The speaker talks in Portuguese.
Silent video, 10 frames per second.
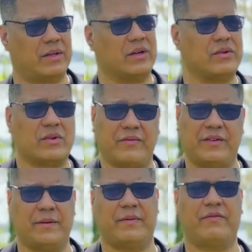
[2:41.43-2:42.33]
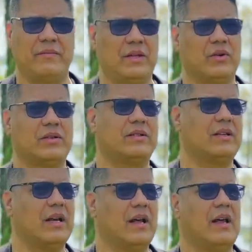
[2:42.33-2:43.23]
porque eu não sou fã de perfume
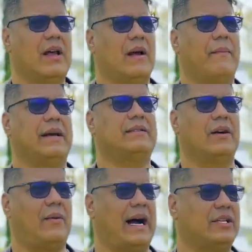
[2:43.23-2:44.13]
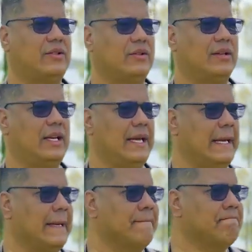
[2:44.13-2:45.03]
doce, mas eu acho
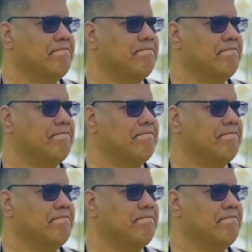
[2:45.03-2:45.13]
que